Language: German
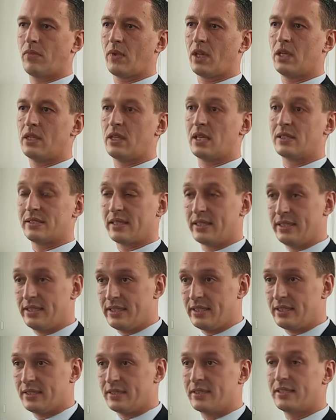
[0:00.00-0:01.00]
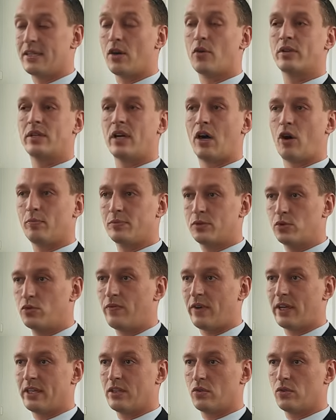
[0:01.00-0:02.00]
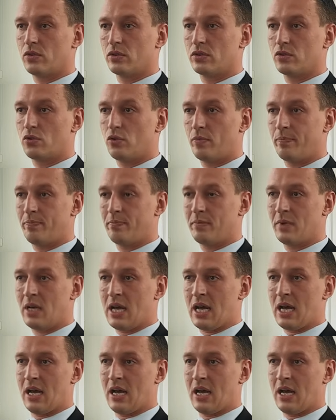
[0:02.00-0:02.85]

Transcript: Das ist richtig. Das sind ja auch die Hauptzuwanderungsgruppen.